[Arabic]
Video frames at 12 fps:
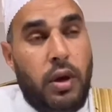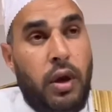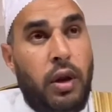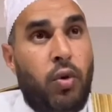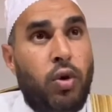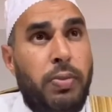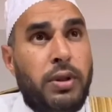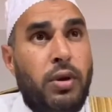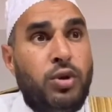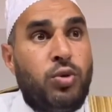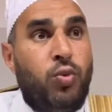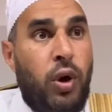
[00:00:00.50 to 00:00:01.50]
احنا خطبة
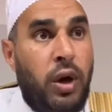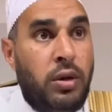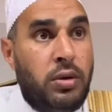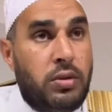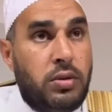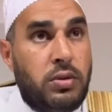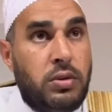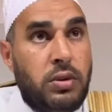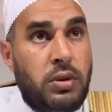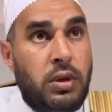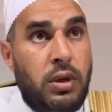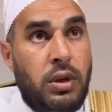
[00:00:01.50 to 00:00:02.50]
الجمعة
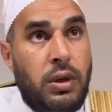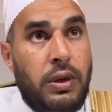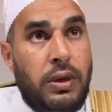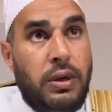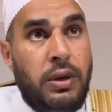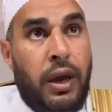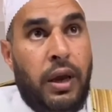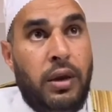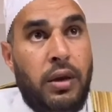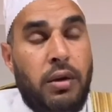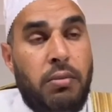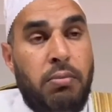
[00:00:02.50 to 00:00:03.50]

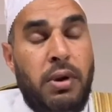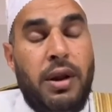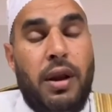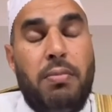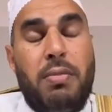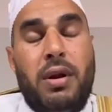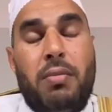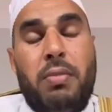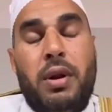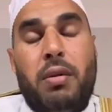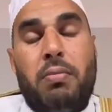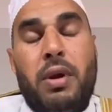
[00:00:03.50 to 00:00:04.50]
يعني من من
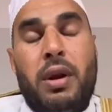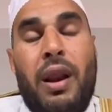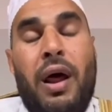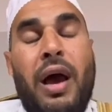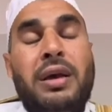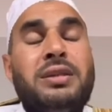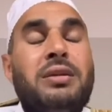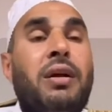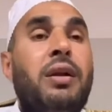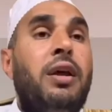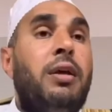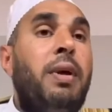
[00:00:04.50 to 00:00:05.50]
من من الايسر
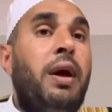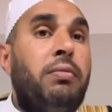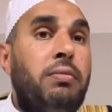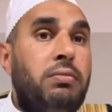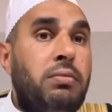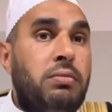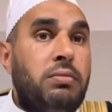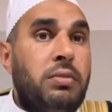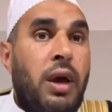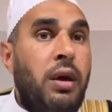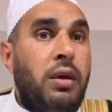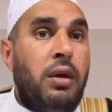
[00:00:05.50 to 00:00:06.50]
للامام
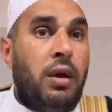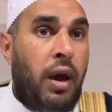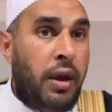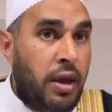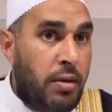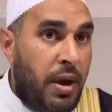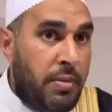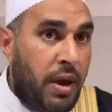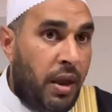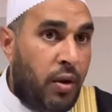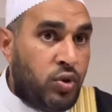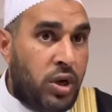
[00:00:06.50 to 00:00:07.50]
اي اي امام
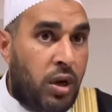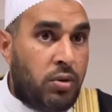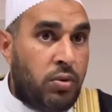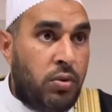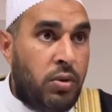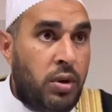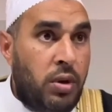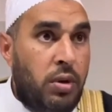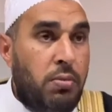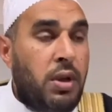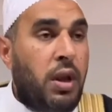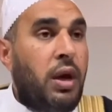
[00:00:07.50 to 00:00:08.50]
يعني لو سالته
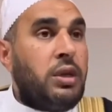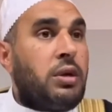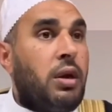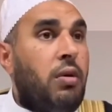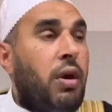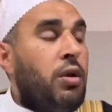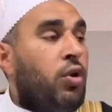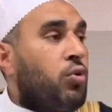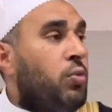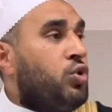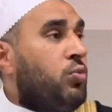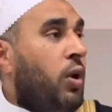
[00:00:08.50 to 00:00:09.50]
من الايسر له ان يخطب
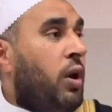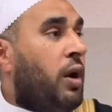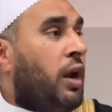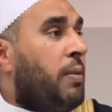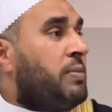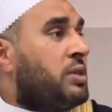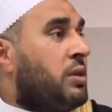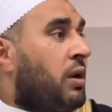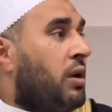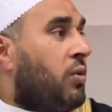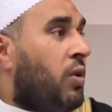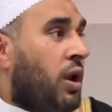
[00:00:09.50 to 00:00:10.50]
الجمعه خمس
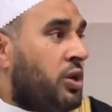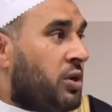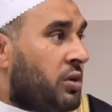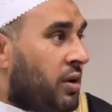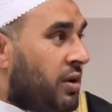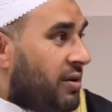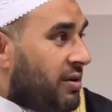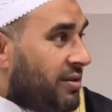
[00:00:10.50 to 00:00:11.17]
دقائق ولا عشر دقائق